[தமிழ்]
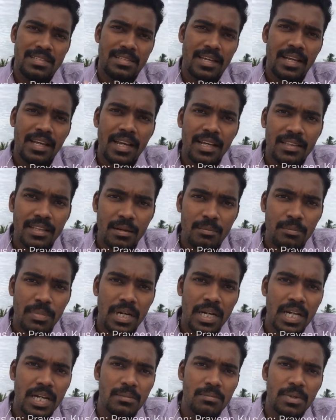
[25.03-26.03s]
சரியாக
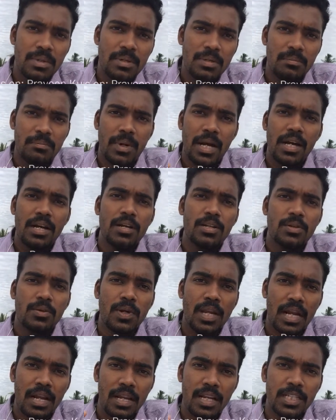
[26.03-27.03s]
தப்பான நம்ம பார்க்கறது
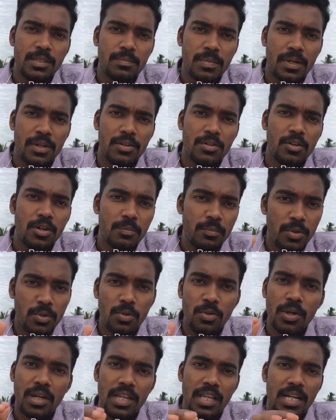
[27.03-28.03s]
கூட அனலைஸ் பண்ணுறது கூட இப்போ
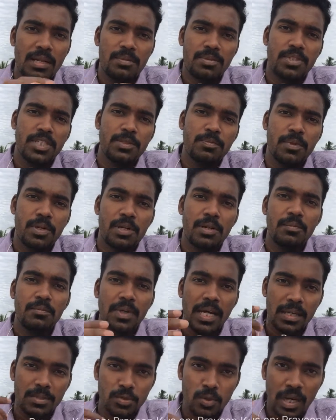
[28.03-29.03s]
கூகுளில் தான் நம்ம சர்ச் பண்ணுறோம்
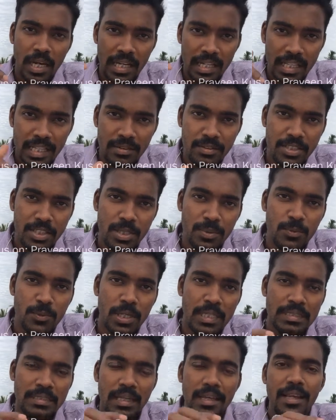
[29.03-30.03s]
நான் சொல்கிற இந்த விஷயம்
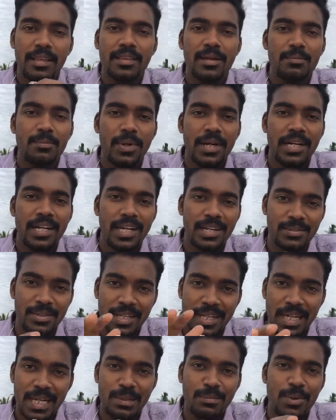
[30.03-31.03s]
கூட சரியாக தப்பாக நீங்கள்
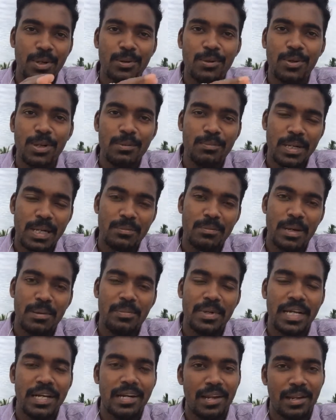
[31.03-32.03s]
வந்து கண்டிப்பாக கூகுள் பண்ணி
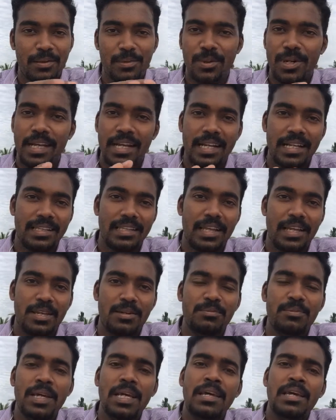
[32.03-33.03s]
பார்ப்பீங்கன்றது கூட எனக்கு
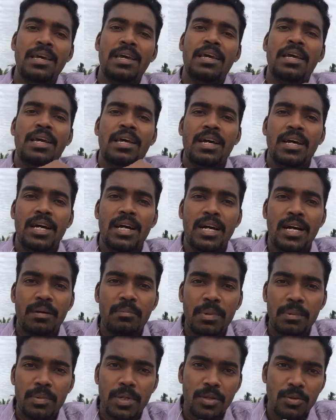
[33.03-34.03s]
தெரியும்
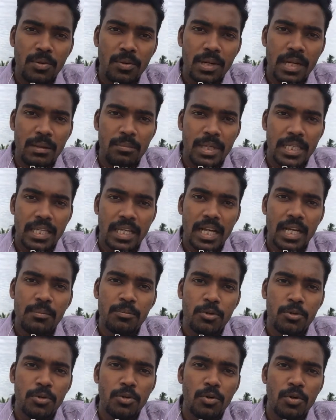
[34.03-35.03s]
அப்படிப்பட்ட கூகுளில் பார்த்தீங்கன்னா
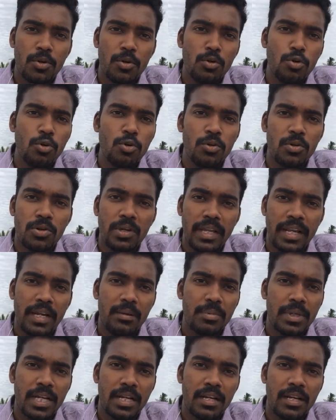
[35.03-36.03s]
இப்போ வந்து ஒரு டூல் ஒன்று
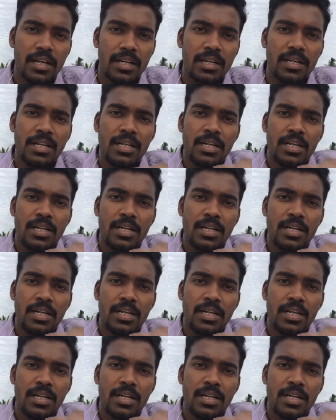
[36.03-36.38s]
க்ரியேட் பண்ணியிருக்காங்க